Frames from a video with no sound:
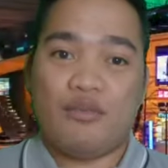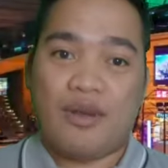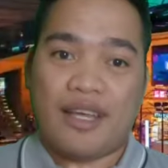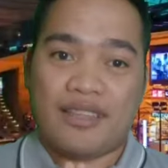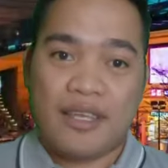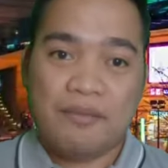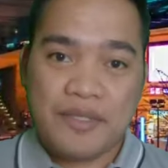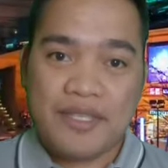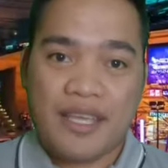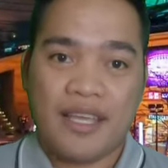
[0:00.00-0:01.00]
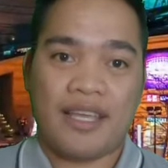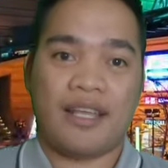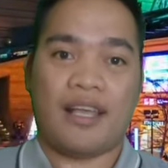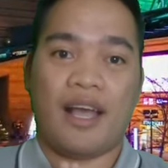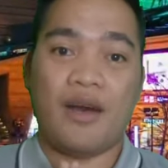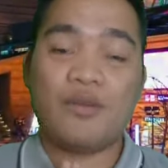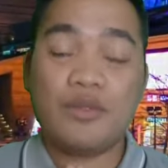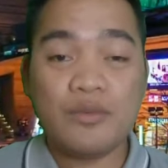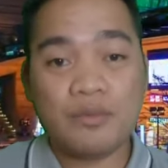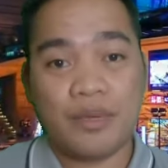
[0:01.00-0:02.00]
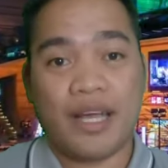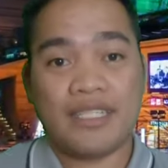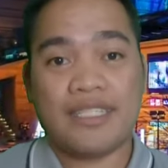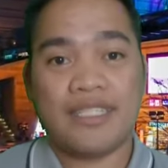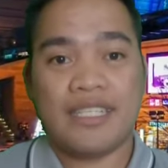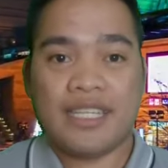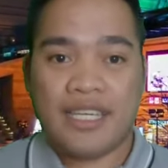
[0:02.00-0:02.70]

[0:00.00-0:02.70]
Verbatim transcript: ano yung mga tips how to pass